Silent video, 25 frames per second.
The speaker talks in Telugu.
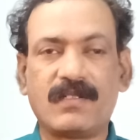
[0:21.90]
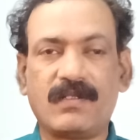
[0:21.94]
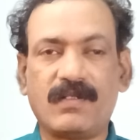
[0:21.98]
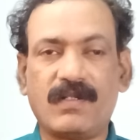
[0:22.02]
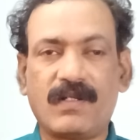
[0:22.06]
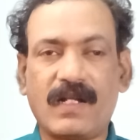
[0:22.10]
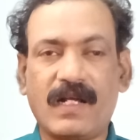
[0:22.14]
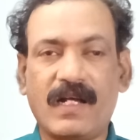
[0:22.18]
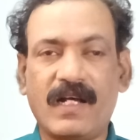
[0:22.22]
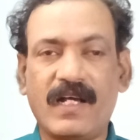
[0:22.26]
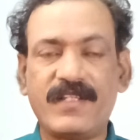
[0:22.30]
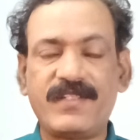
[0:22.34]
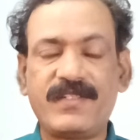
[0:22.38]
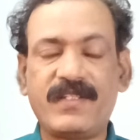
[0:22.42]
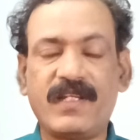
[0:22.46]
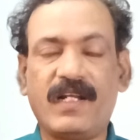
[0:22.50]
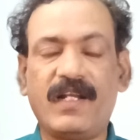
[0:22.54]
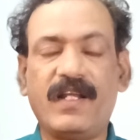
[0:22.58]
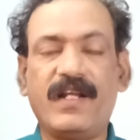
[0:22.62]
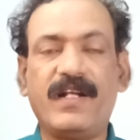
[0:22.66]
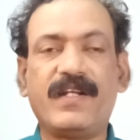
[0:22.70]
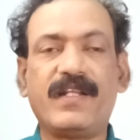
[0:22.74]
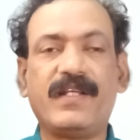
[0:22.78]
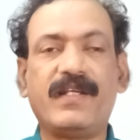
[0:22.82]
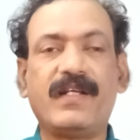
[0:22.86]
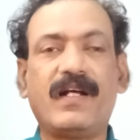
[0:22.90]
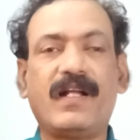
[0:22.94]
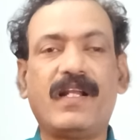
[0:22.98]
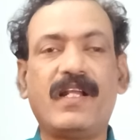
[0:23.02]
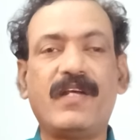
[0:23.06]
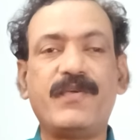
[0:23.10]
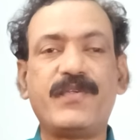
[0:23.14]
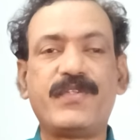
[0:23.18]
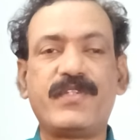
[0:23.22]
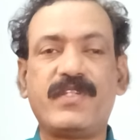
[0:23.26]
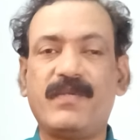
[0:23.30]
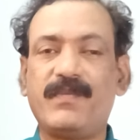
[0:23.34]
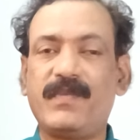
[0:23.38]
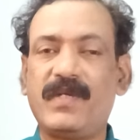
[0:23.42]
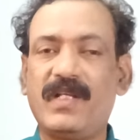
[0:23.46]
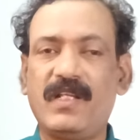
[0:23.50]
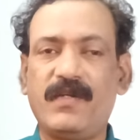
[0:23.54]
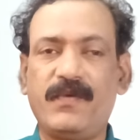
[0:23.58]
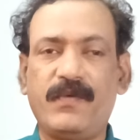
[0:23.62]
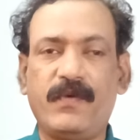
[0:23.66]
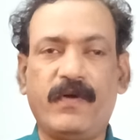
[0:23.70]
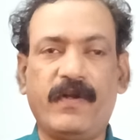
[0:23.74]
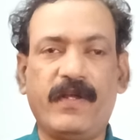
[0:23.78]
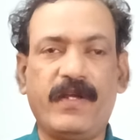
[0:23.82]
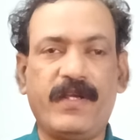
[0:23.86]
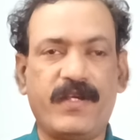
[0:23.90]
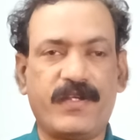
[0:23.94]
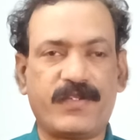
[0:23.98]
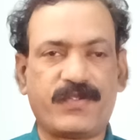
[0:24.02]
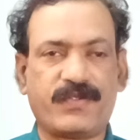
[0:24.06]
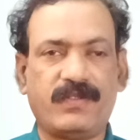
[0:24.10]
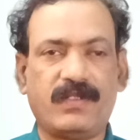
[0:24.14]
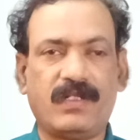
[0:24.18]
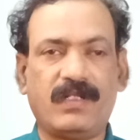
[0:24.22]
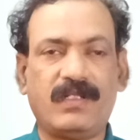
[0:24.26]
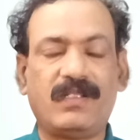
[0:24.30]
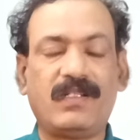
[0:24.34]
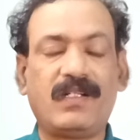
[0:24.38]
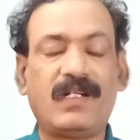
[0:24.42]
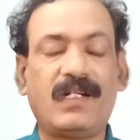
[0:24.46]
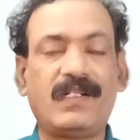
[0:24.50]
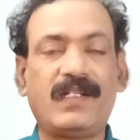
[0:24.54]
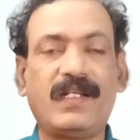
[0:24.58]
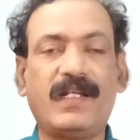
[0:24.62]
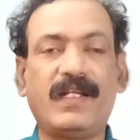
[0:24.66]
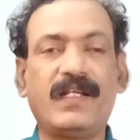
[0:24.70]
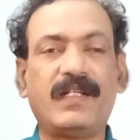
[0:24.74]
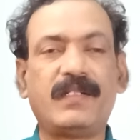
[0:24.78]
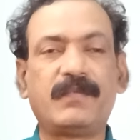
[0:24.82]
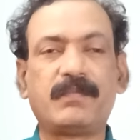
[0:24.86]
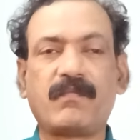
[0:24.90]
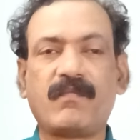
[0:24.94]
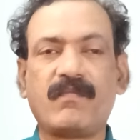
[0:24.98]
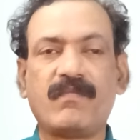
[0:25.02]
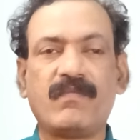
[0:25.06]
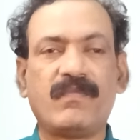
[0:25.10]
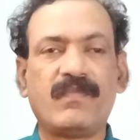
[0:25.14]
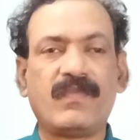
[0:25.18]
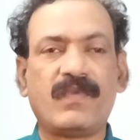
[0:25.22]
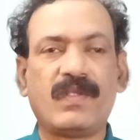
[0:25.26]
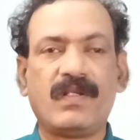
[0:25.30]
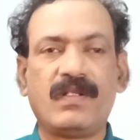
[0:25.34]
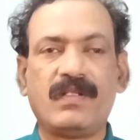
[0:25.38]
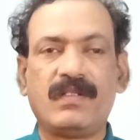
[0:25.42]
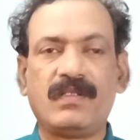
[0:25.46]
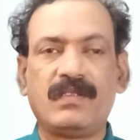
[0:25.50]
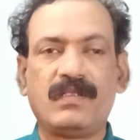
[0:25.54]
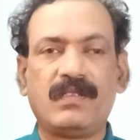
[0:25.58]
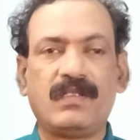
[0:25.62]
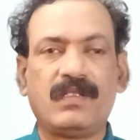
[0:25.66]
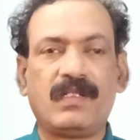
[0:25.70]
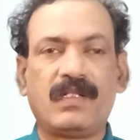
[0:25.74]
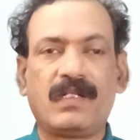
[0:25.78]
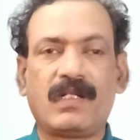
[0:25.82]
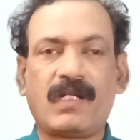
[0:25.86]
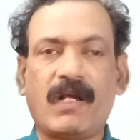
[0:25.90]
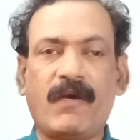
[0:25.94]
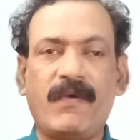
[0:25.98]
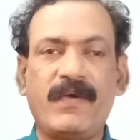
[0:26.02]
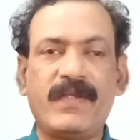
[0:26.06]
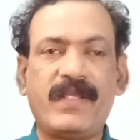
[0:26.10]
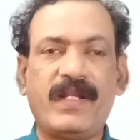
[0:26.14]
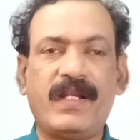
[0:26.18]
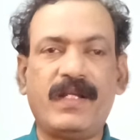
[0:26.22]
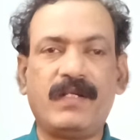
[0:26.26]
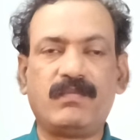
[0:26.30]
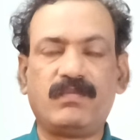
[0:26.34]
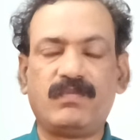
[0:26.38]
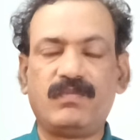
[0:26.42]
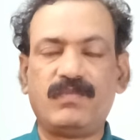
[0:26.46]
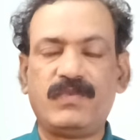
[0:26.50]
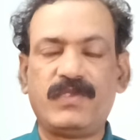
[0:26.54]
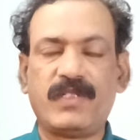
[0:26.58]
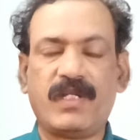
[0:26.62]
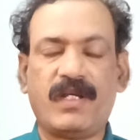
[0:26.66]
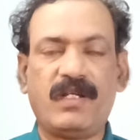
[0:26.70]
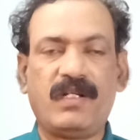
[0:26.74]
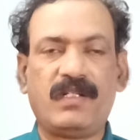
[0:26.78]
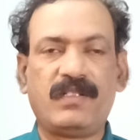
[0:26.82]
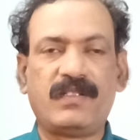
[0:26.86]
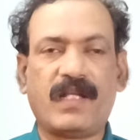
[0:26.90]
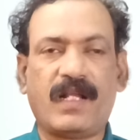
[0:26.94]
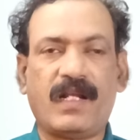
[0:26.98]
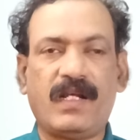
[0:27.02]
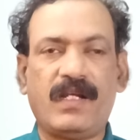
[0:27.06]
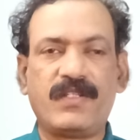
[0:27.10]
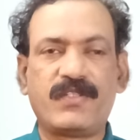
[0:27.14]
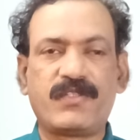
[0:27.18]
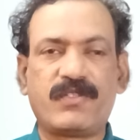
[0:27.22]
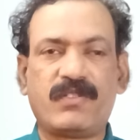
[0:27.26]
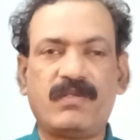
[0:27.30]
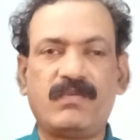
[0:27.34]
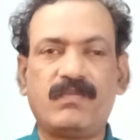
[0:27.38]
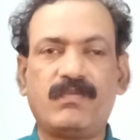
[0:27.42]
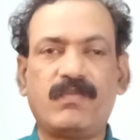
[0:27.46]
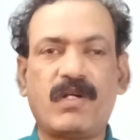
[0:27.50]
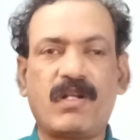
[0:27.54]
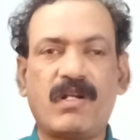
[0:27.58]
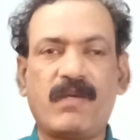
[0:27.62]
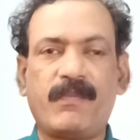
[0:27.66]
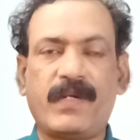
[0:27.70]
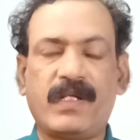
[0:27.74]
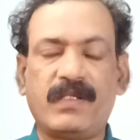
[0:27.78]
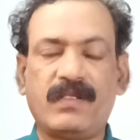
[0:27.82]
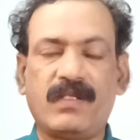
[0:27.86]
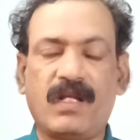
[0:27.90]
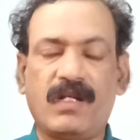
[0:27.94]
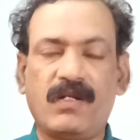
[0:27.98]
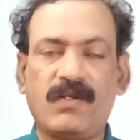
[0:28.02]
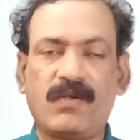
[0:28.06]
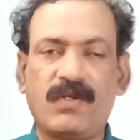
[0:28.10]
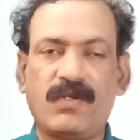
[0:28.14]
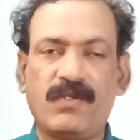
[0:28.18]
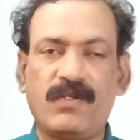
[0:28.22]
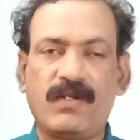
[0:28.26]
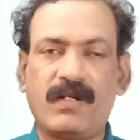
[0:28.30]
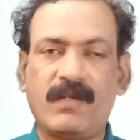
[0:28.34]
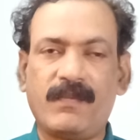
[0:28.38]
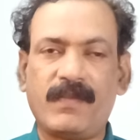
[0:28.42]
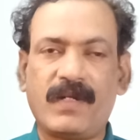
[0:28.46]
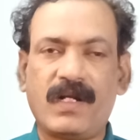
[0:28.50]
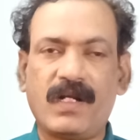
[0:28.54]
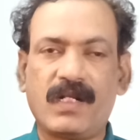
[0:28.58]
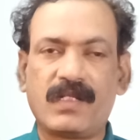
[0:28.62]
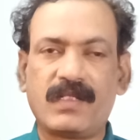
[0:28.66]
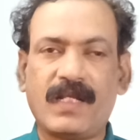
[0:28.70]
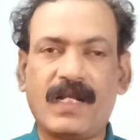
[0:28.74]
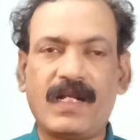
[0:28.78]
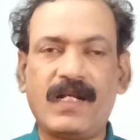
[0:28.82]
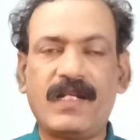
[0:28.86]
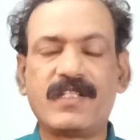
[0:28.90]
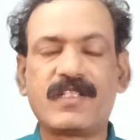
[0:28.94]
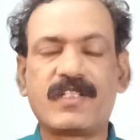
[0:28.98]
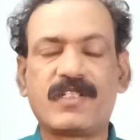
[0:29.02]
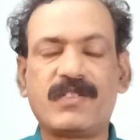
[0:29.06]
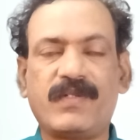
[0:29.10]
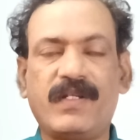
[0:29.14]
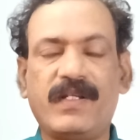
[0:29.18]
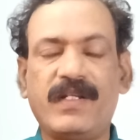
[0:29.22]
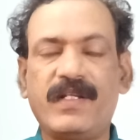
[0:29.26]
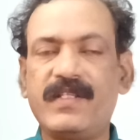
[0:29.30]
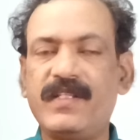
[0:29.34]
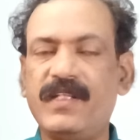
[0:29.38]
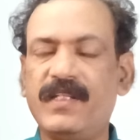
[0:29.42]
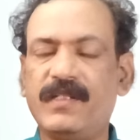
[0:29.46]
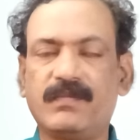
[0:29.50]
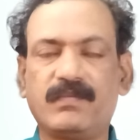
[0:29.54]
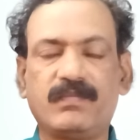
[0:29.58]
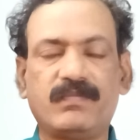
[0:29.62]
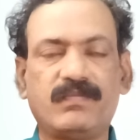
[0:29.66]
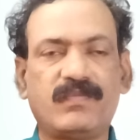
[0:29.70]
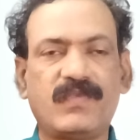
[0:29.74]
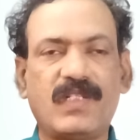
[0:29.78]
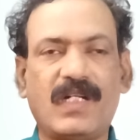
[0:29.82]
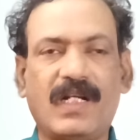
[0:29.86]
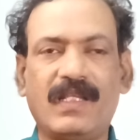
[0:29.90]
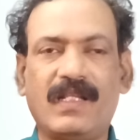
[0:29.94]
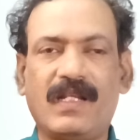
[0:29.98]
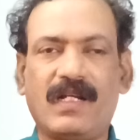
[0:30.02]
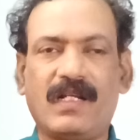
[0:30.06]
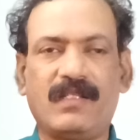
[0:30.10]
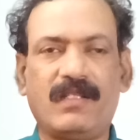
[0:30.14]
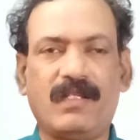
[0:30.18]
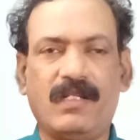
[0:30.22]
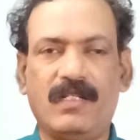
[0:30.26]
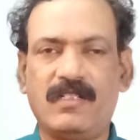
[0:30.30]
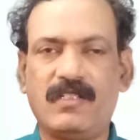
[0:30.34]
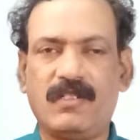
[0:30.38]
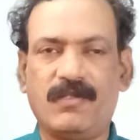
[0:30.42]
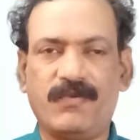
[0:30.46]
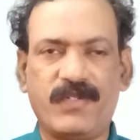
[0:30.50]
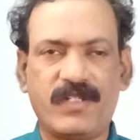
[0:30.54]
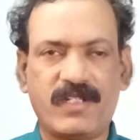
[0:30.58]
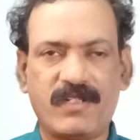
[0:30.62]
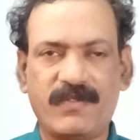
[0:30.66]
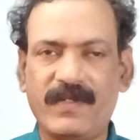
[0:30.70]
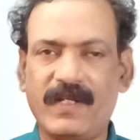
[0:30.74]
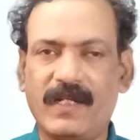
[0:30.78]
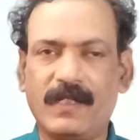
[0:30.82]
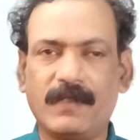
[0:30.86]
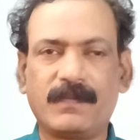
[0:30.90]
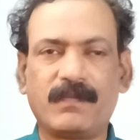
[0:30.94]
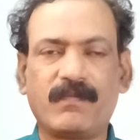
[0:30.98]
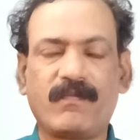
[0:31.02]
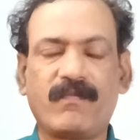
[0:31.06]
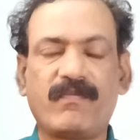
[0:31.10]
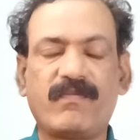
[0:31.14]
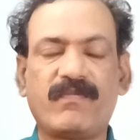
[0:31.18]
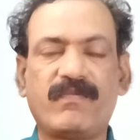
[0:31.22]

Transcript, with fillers: అసలు రహస్యాలు ఏంటి అనే విషయం మీద వీడియో చేసుకున్నాం ఎందుకంటే కవితని జైలుకు తరలించడం మరో పద్నాలుగు రోజుల రిమాండ్కి తరలించడం అనేది అందరికీ తెలిసిన విషయమే